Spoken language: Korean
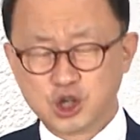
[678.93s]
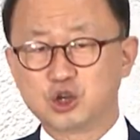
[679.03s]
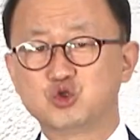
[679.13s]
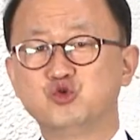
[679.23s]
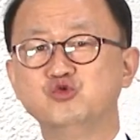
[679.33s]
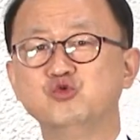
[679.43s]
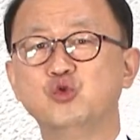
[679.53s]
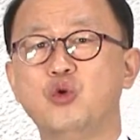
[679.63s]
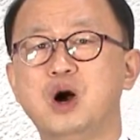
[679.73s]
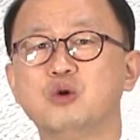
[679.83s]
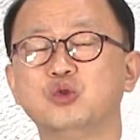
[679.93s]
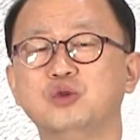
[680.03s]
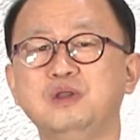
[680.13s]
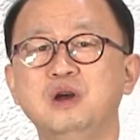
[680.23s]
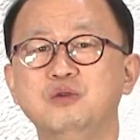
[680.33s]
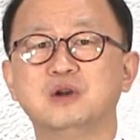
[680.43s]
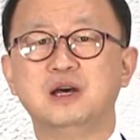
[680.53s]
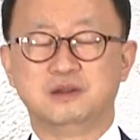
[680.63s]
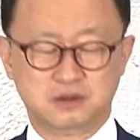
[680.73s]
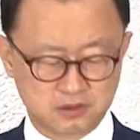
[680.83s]
그 숭고하고도
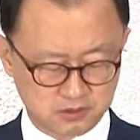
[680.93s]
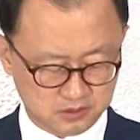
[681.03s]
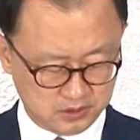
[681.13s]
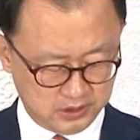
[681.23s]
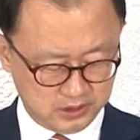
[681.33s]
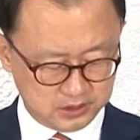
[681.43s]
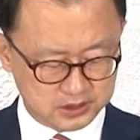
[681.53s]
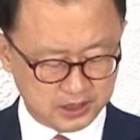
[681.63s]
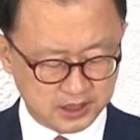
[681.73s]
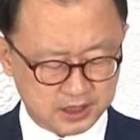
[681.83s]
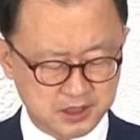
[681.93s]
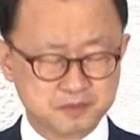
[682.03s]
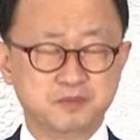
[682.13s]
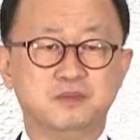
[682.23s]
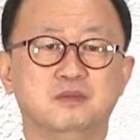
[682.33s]
탁월한 그 하나님,